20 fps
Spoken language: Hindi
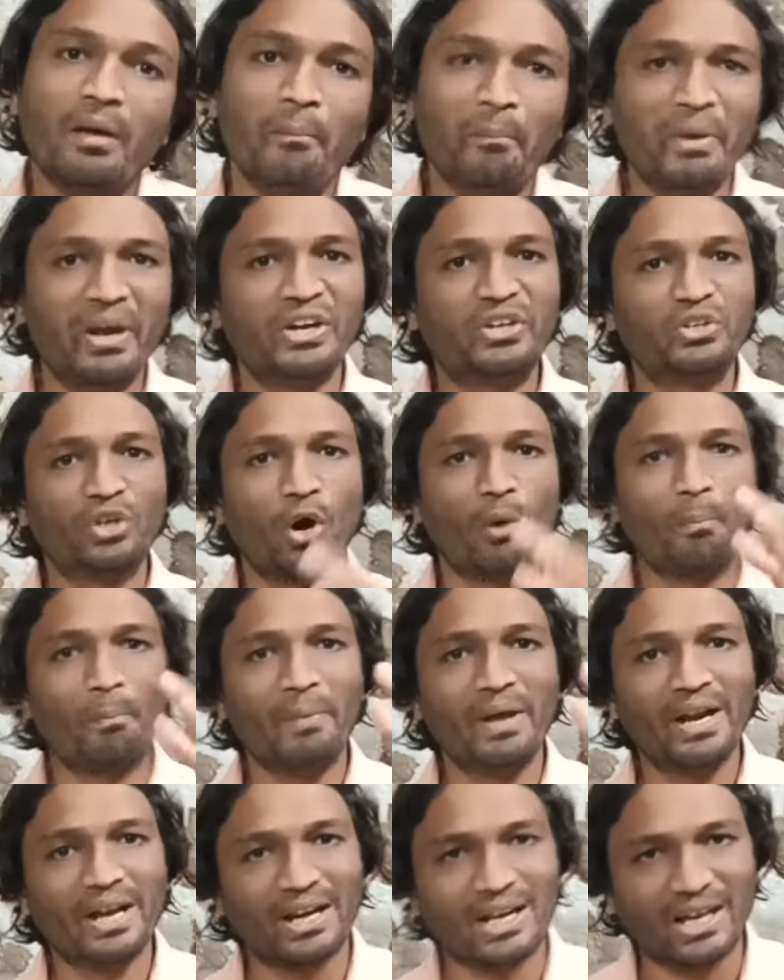मीट शॉप
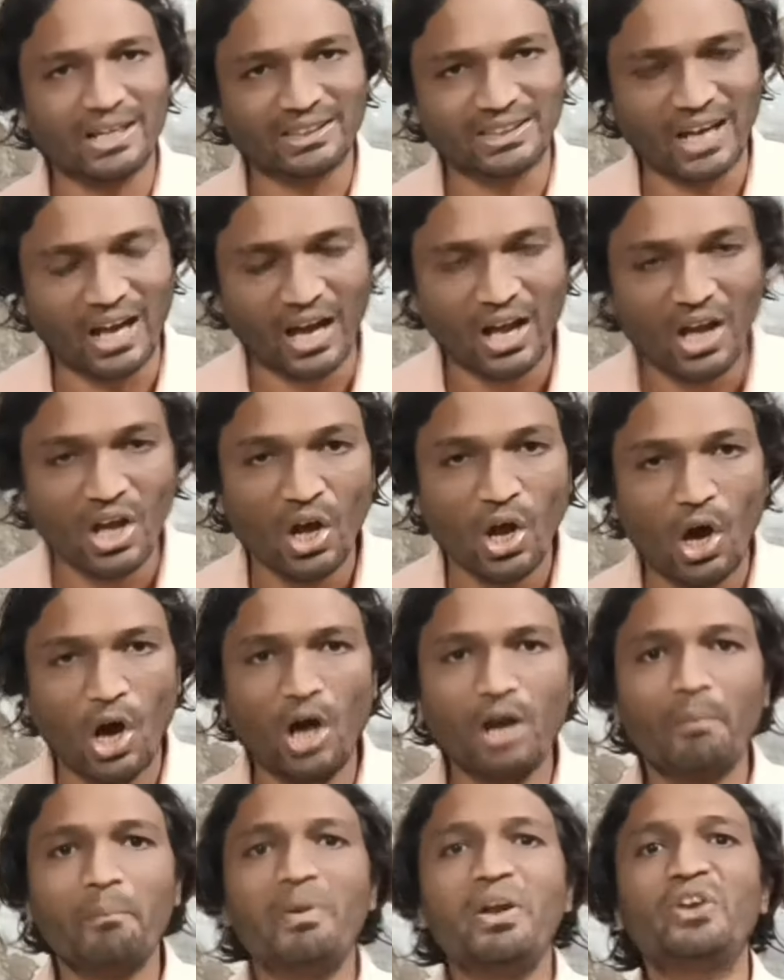में रखा था
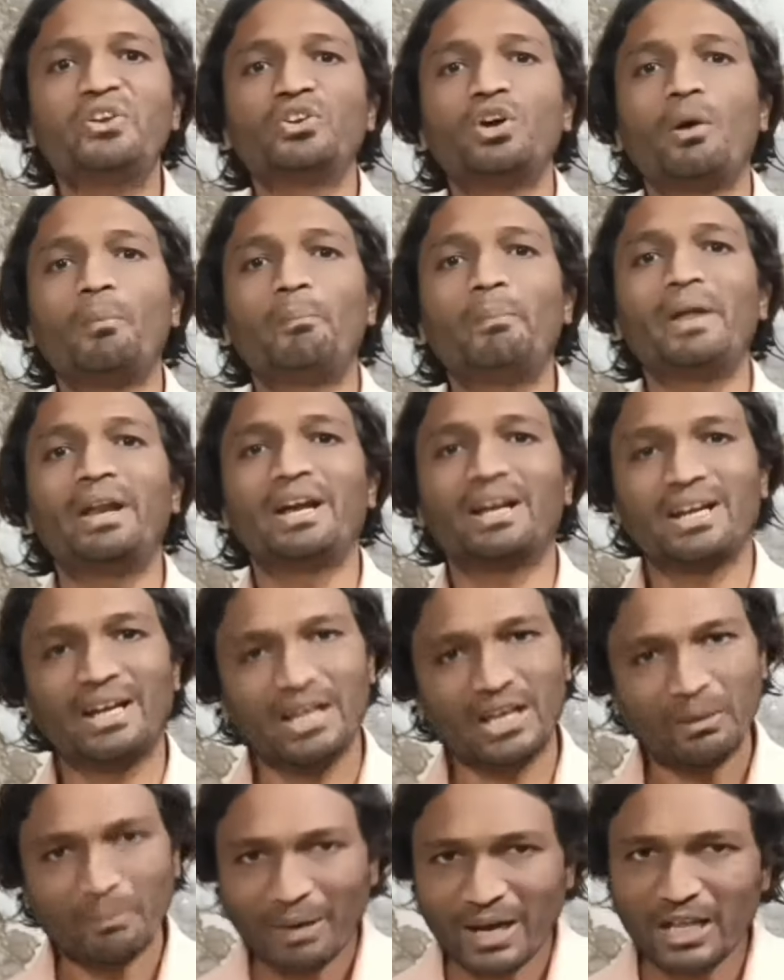और मीट शॉप में रखने
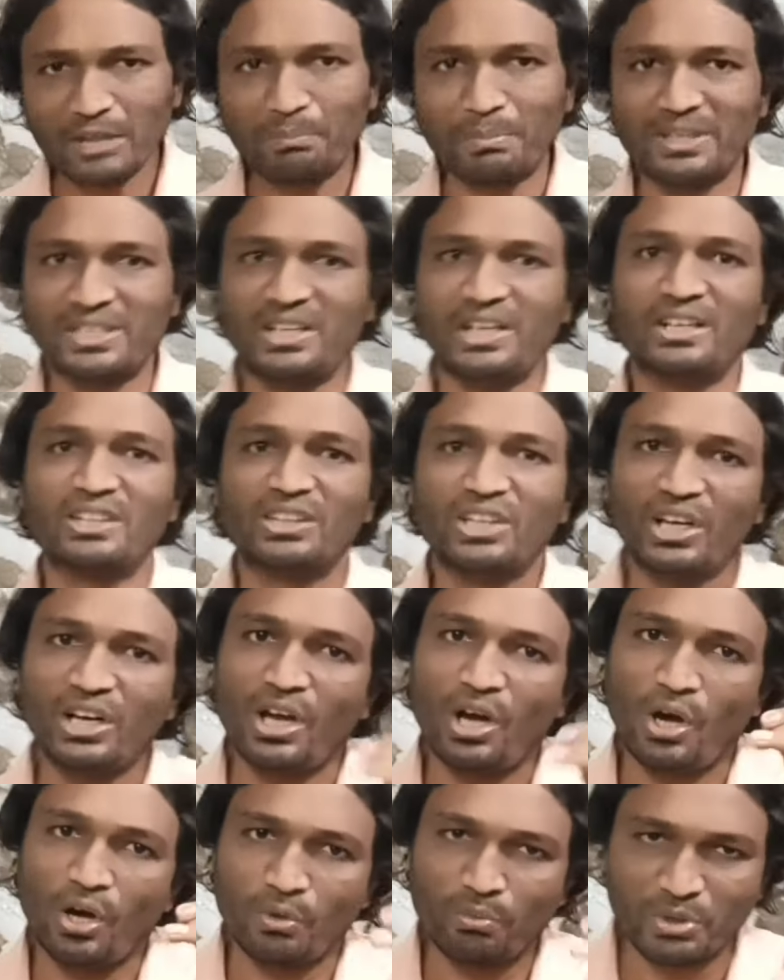के बाद बजरंग दल
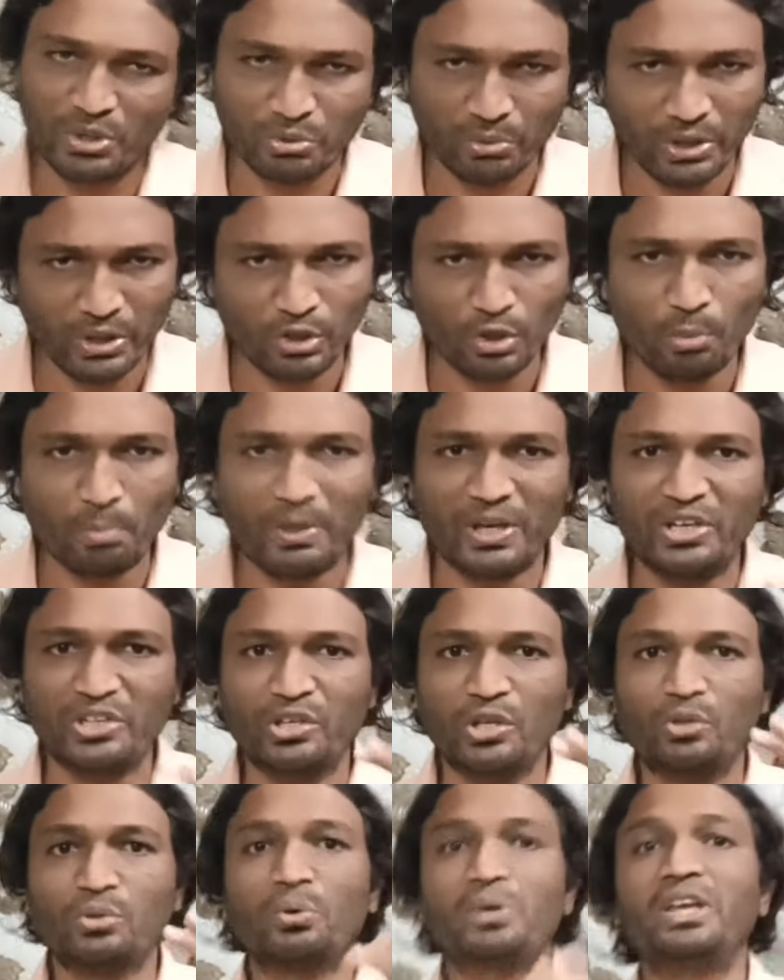और विश्व हिंदू
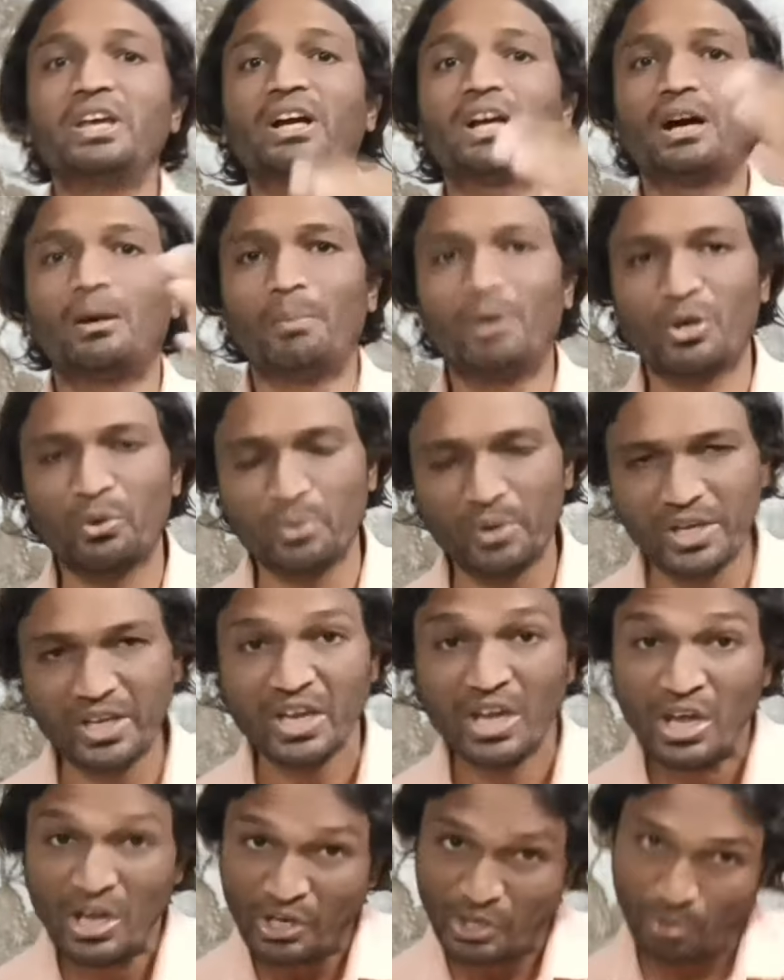परिषद को ये खबर हुई
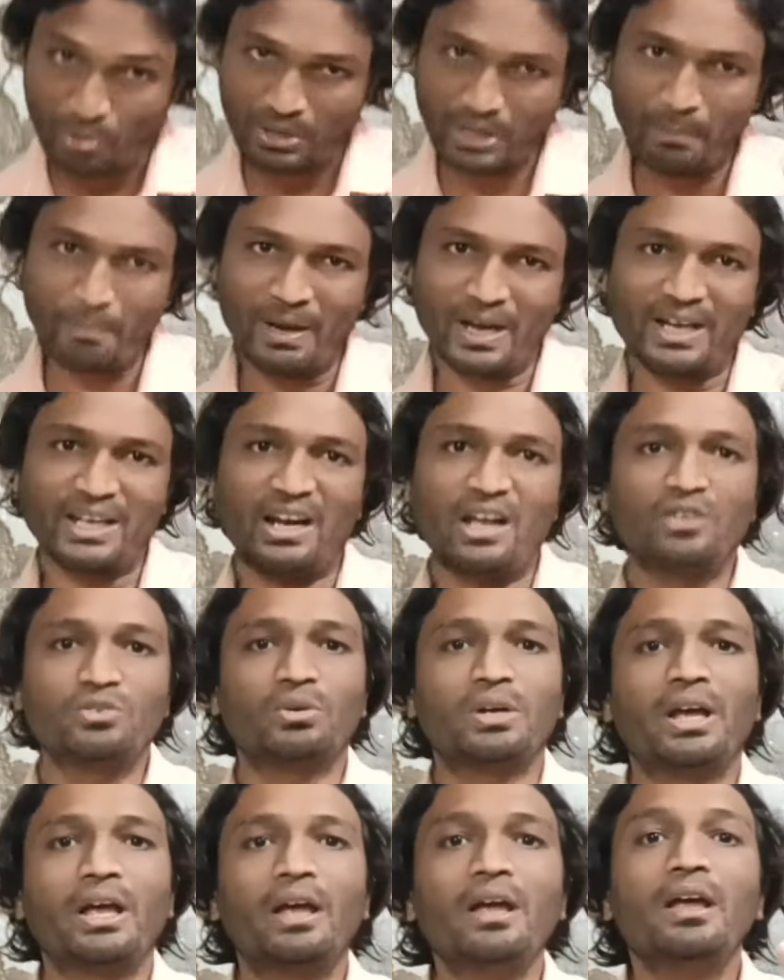क्योंकि बकरा जो
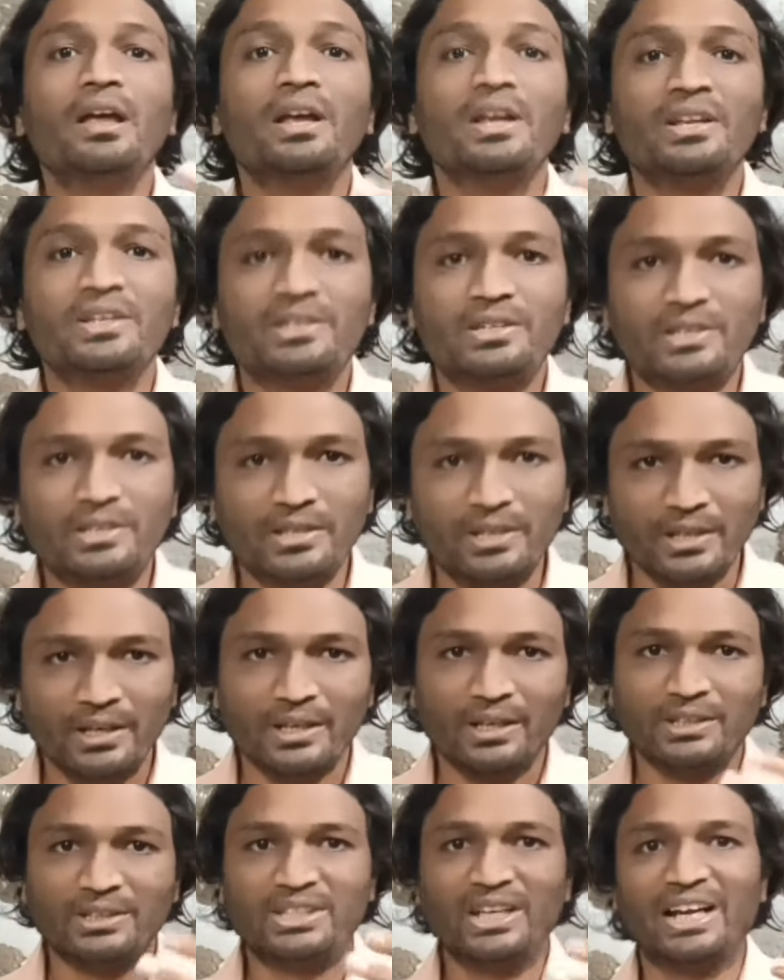है
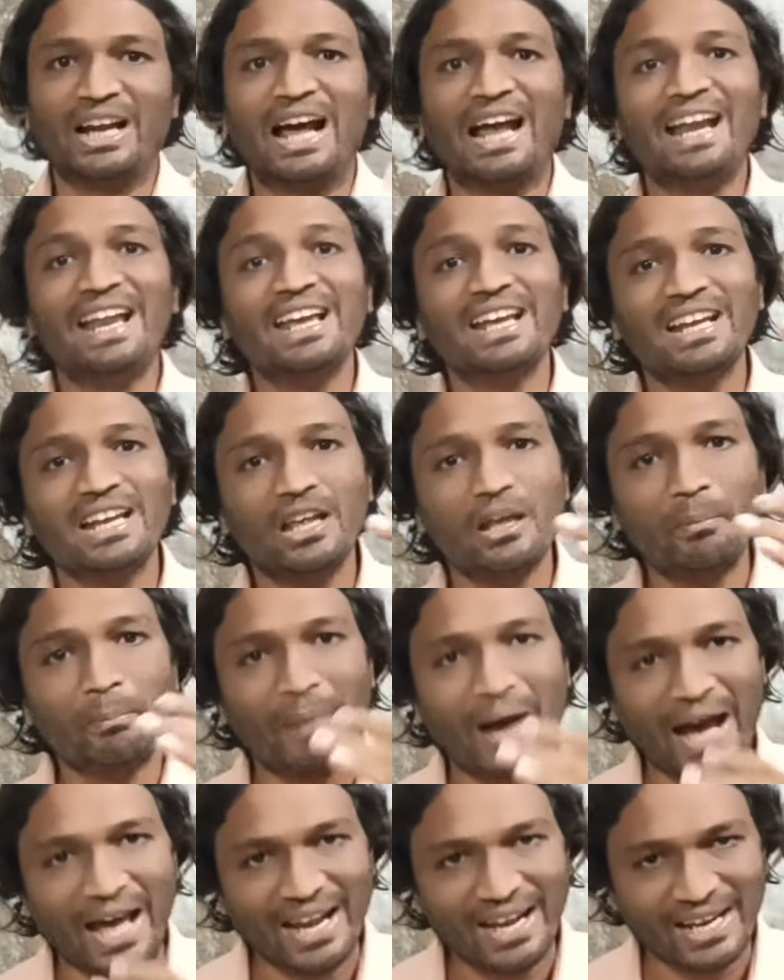चराने के लिए
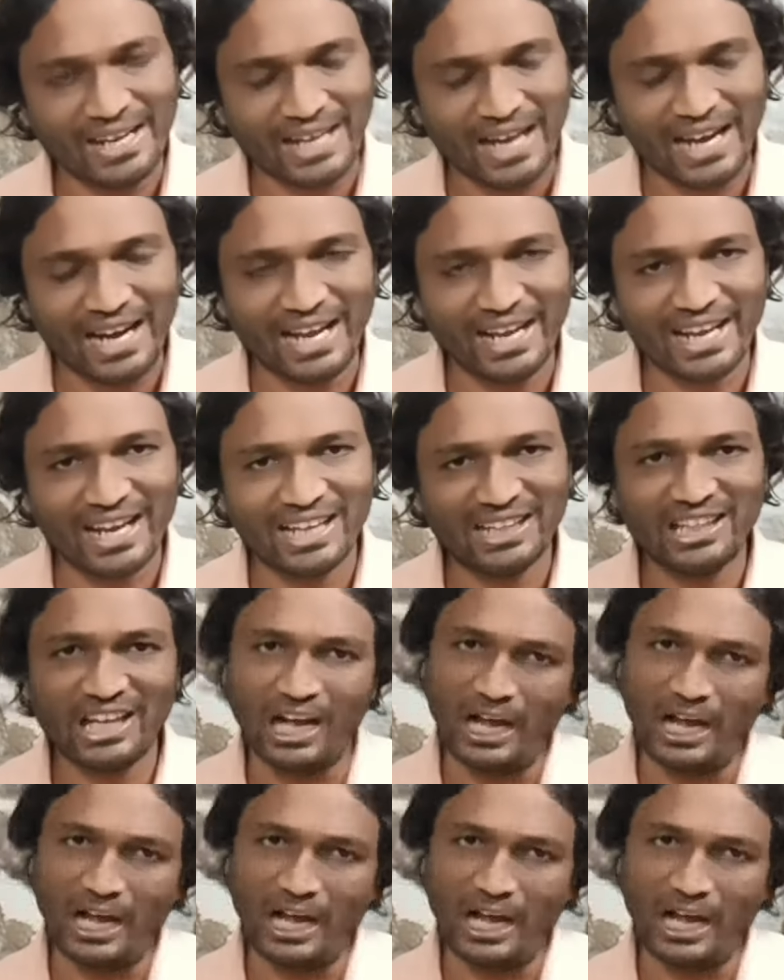बाहर निकाला गया था